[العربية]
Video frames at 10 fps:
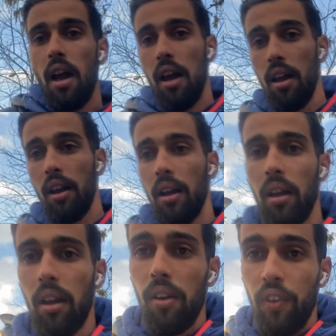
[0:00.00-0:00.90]

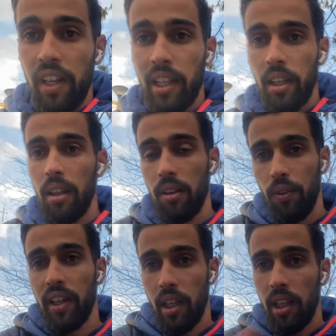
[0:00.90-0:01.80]
آه في هاد في
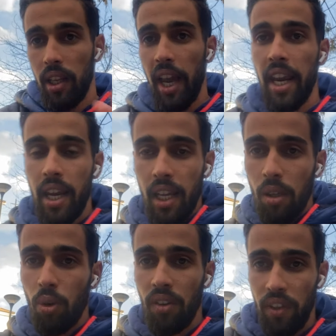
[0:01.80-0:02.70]
هاد الحي هذا
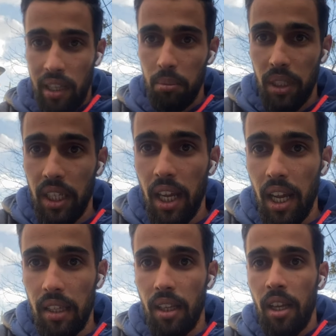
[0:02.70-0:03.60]
ولا في هاد المدينه
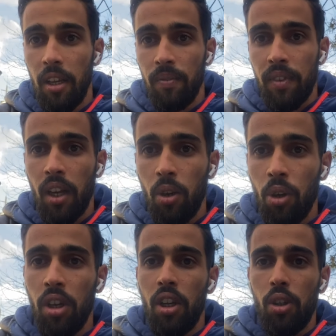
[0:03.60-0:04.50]
هادي
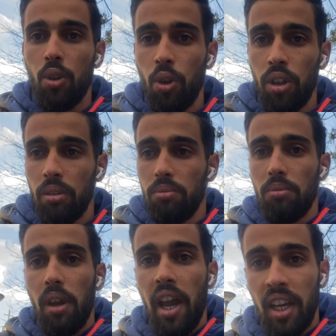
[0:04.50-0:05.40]
داكور دونك
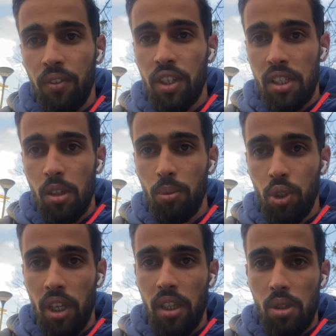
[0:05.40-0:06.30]
ها كيفاش تصاوبوا
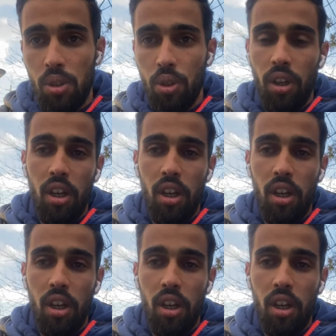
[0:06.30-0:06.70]
شهاده السكنه